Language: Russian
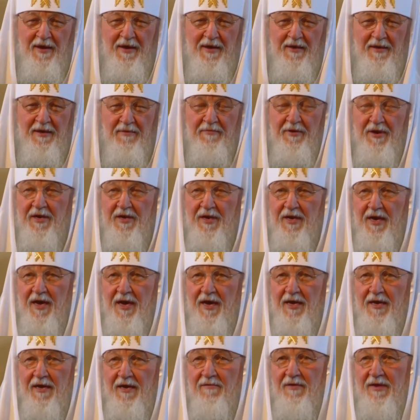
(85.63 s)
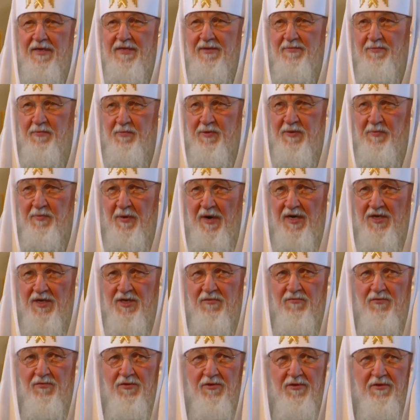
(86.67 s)
Наверняка и вас
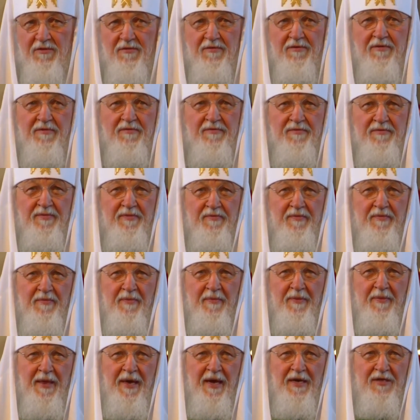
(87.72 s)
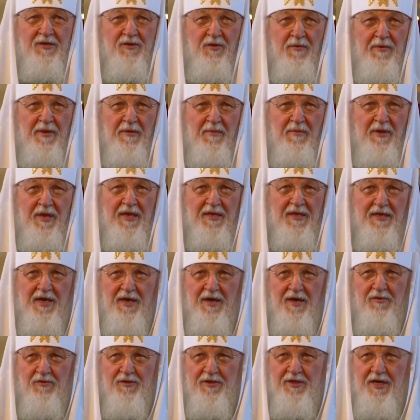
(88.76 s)
спрашивают, особенно молодых
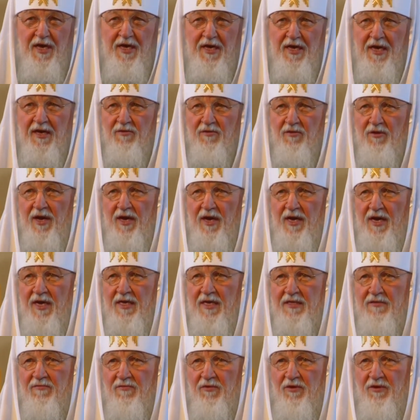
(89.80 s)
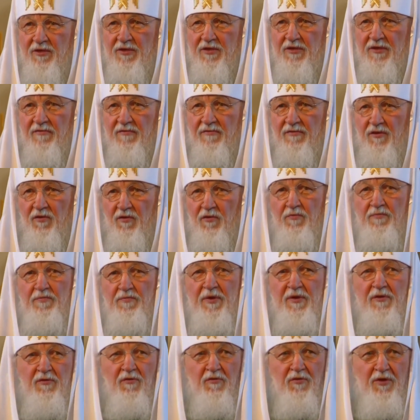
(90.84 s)
людей, которые оказываются в
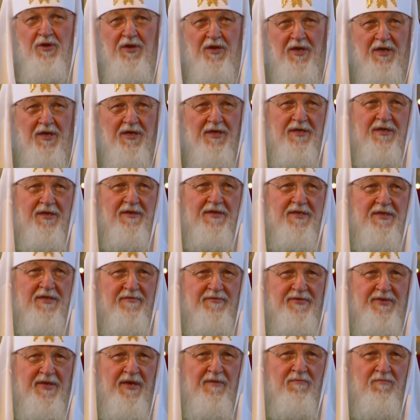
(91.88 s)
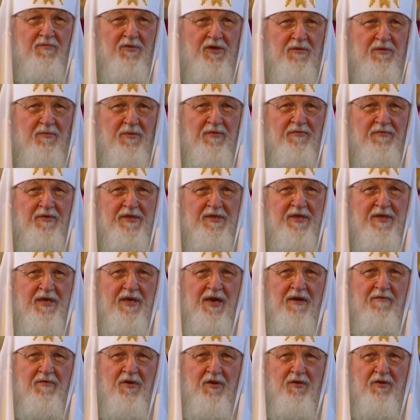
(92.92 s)
группе других, не совсем, может быть,
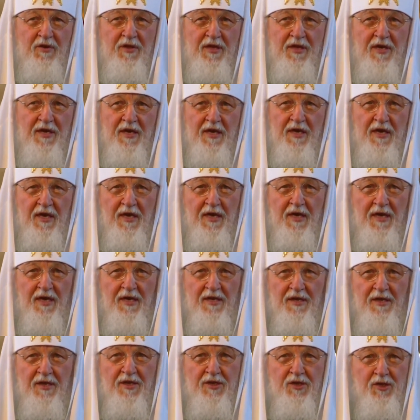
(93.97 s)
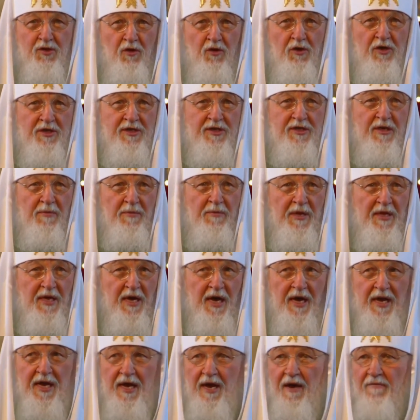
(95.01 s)
воцерковленных. Ты что, из
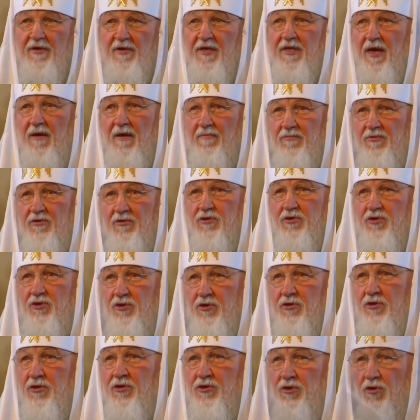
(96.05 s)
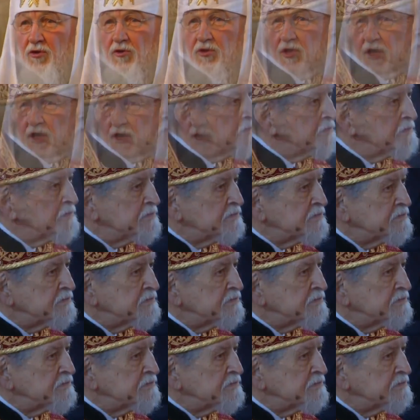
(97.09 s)
семинарии, а вы там что делаете?